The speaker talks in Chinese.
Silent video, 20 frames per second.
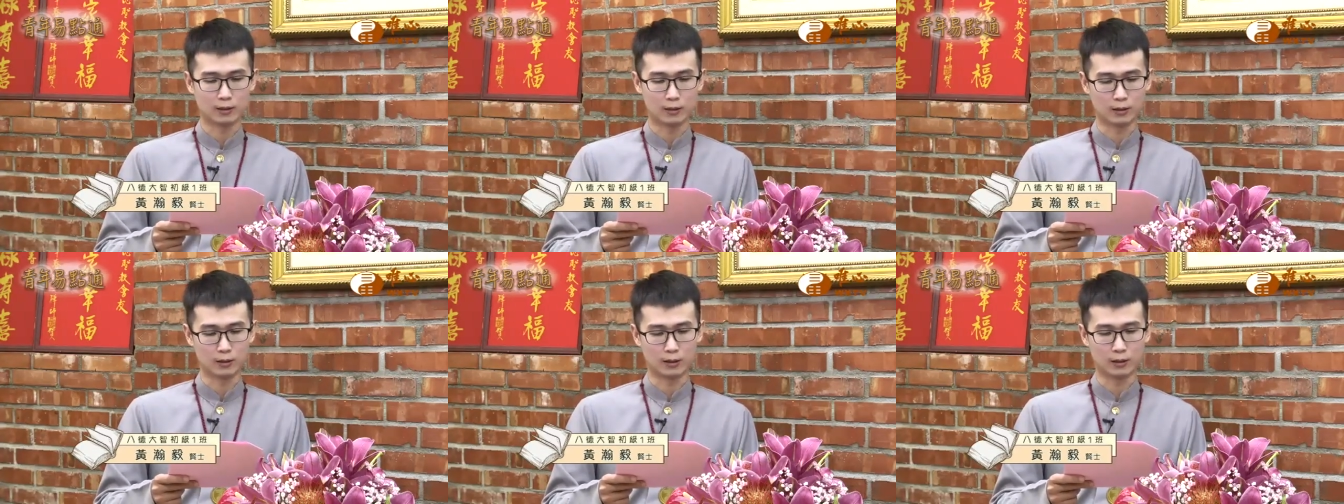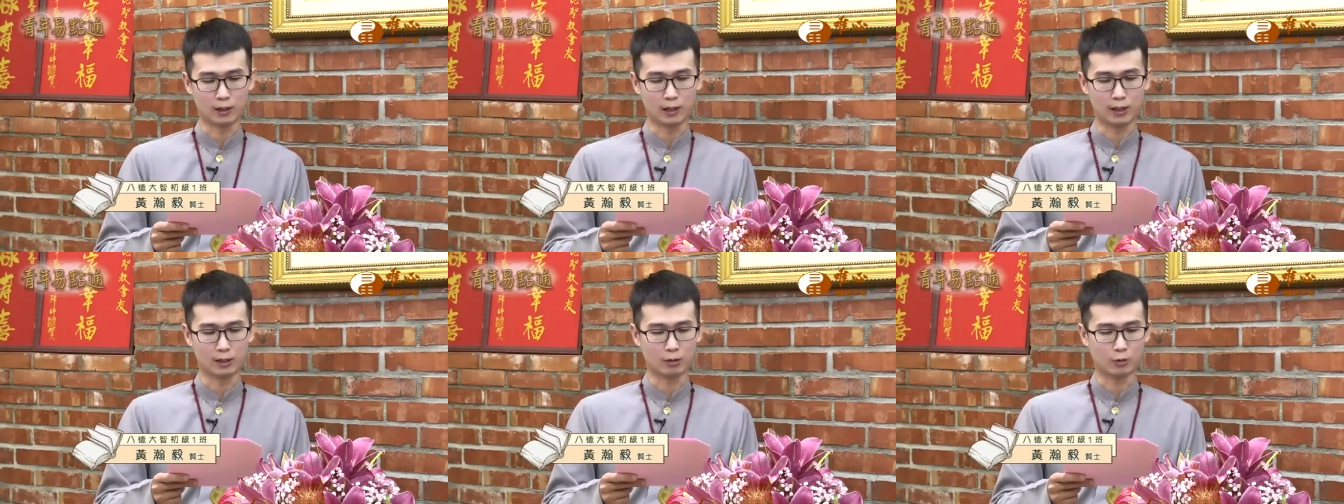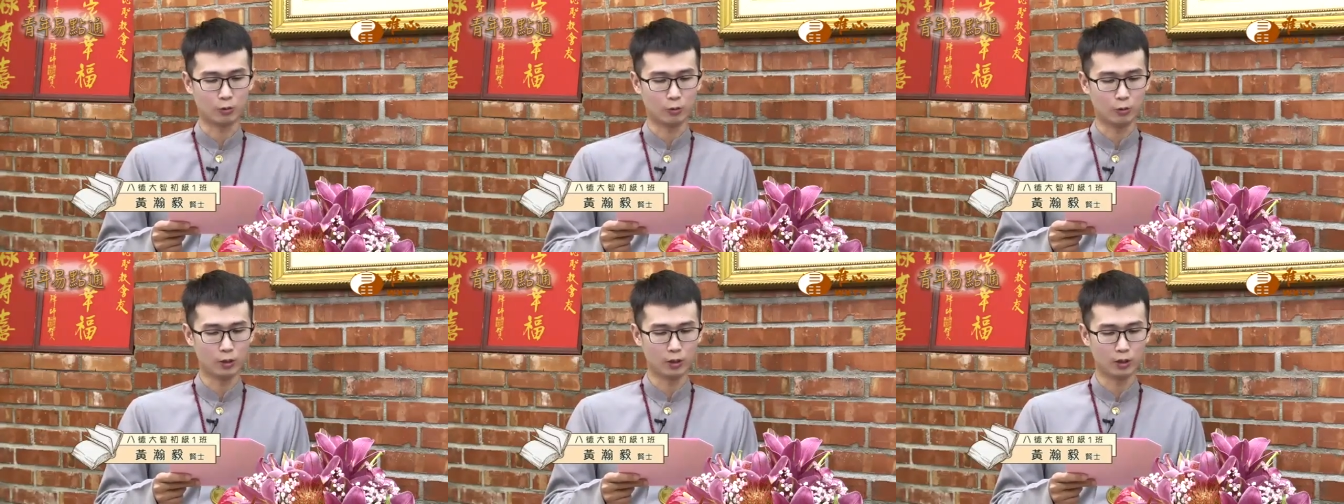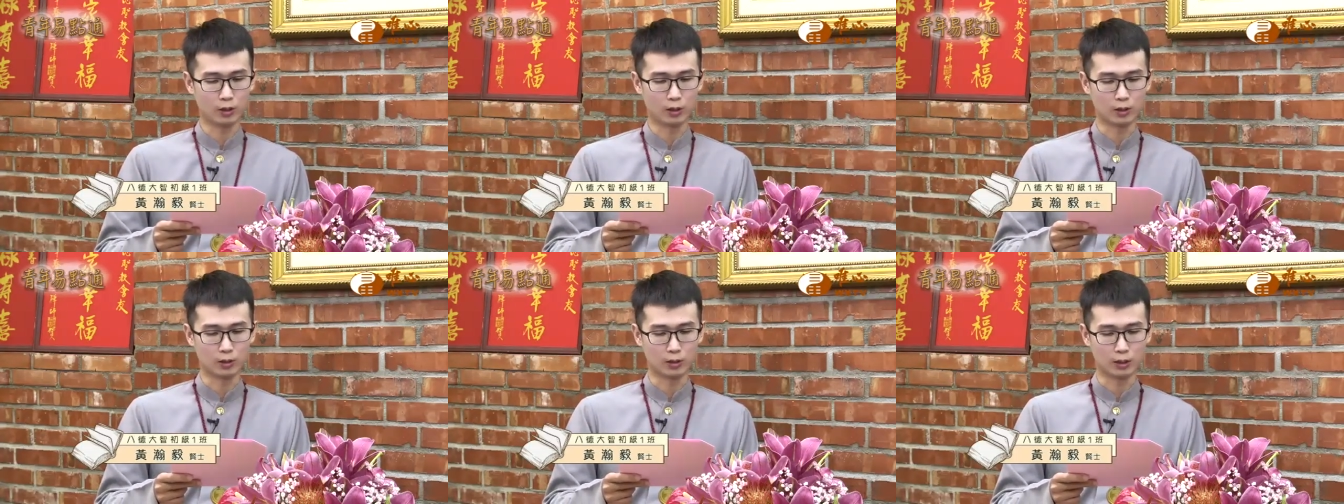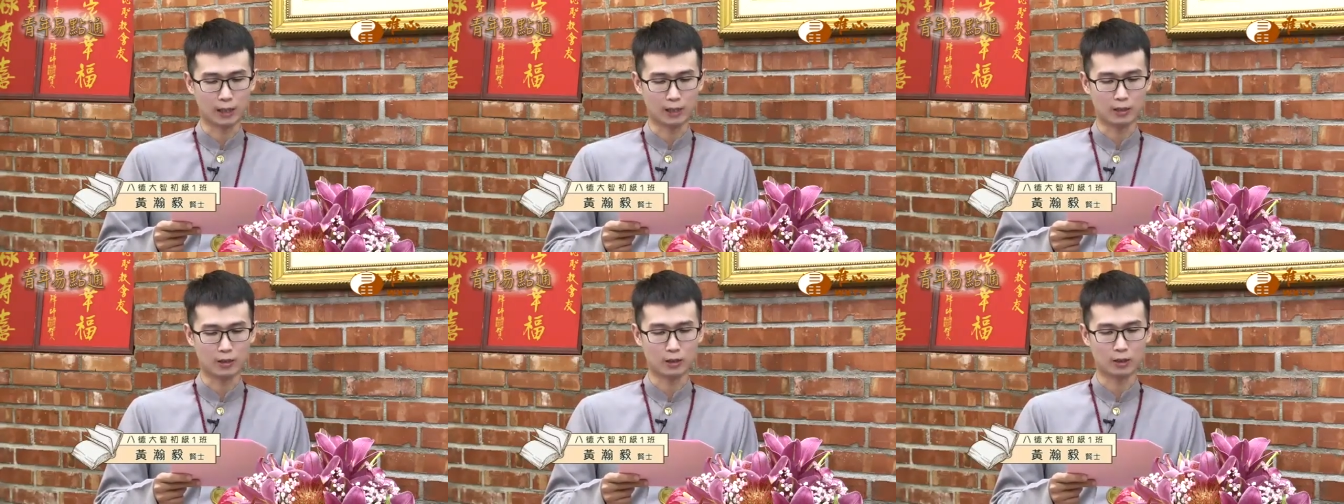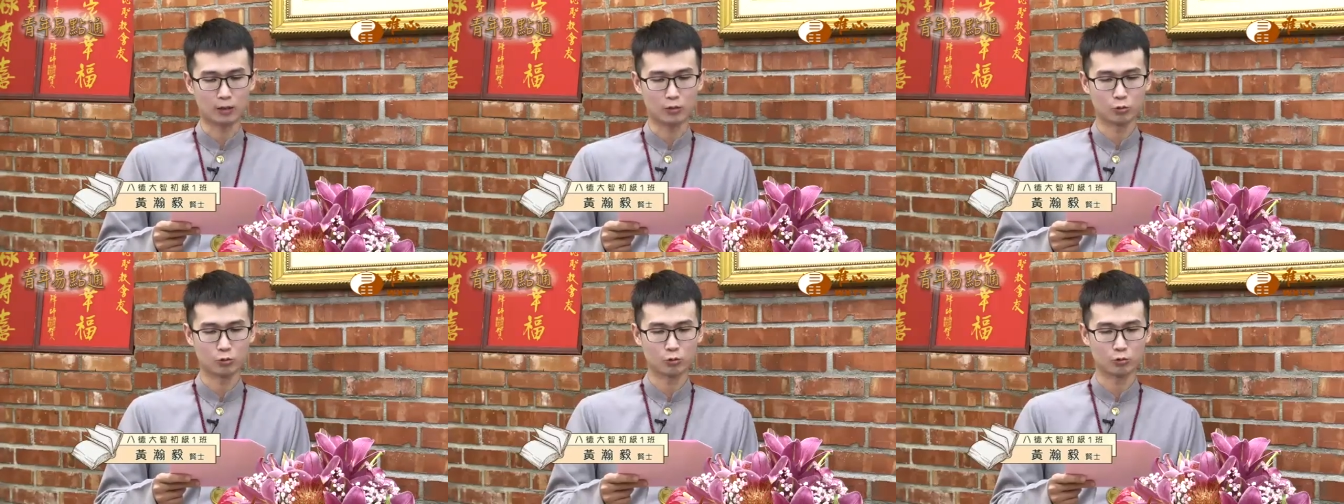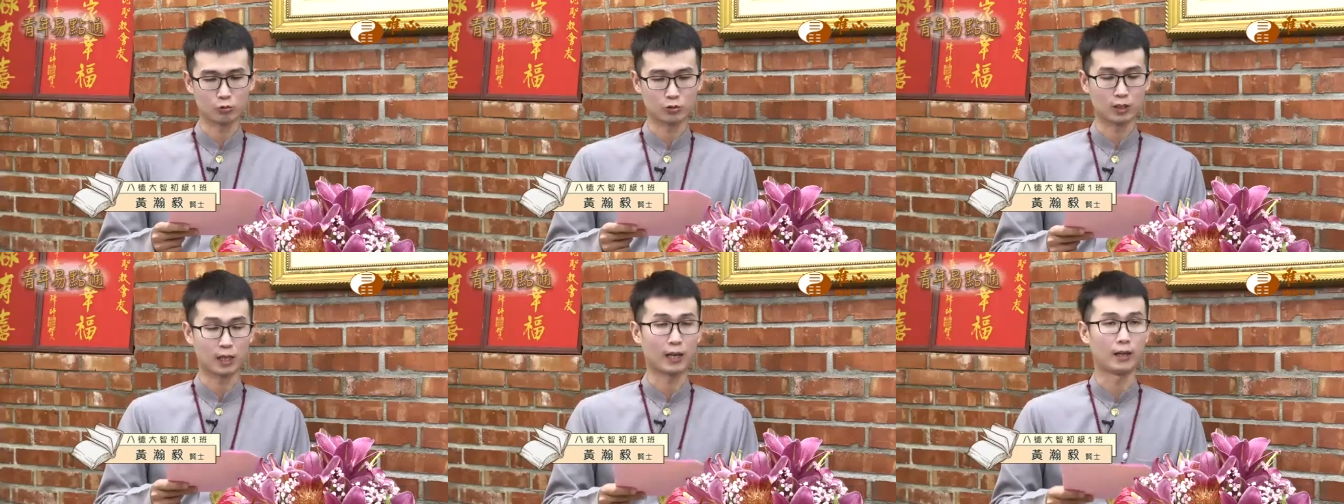啊，还有贵人来消
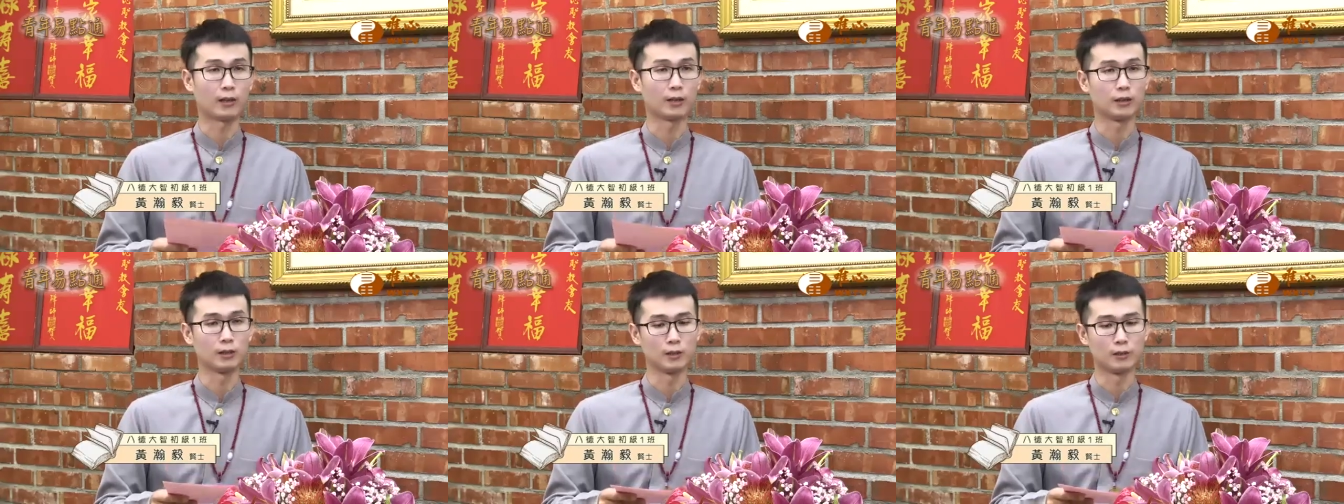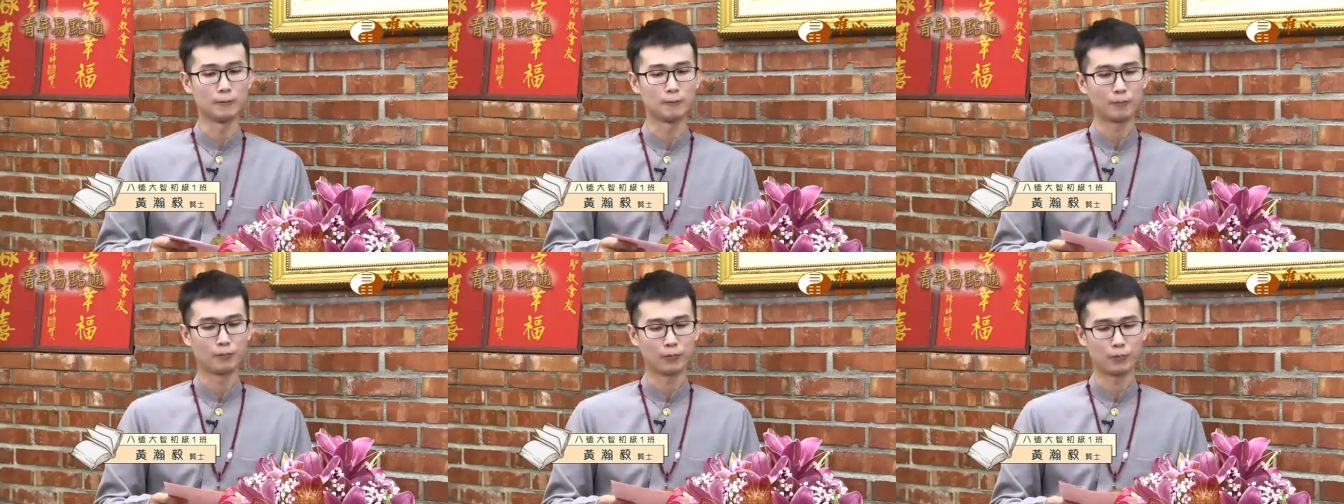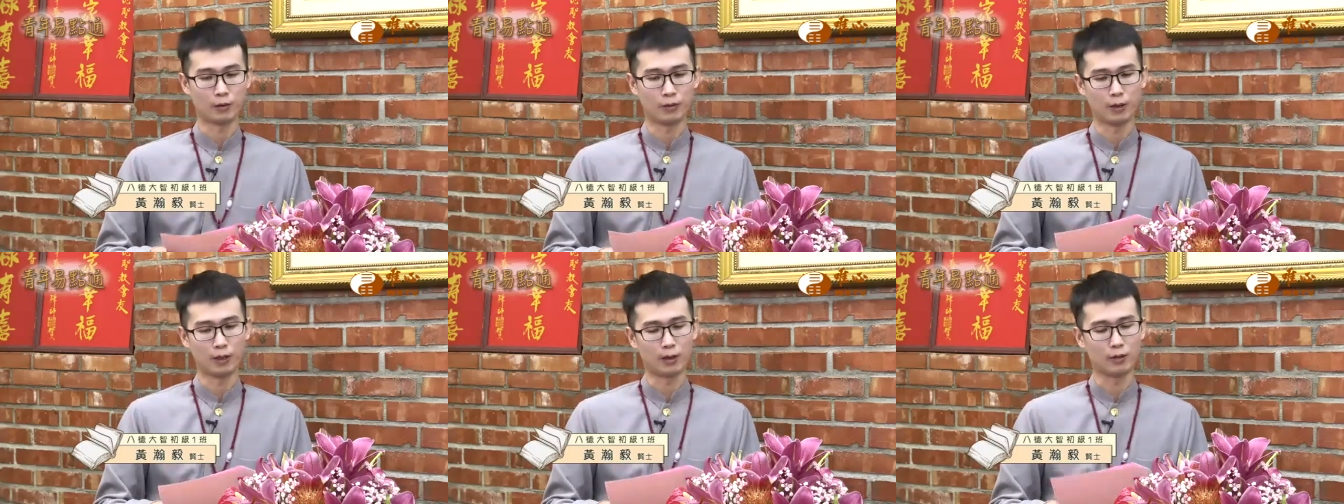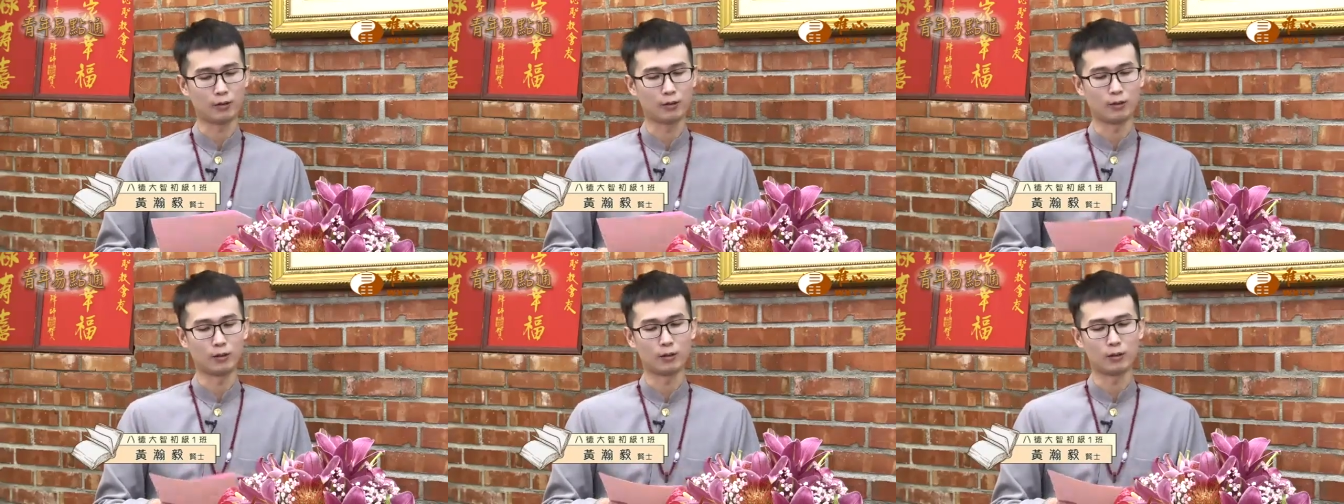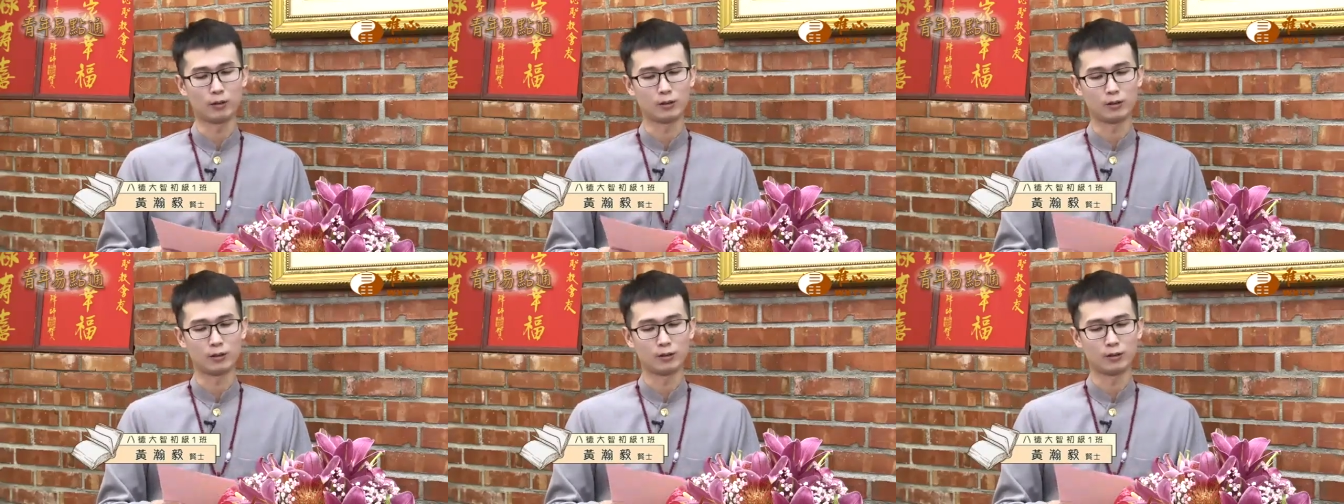除灾厄，对啊，对啊。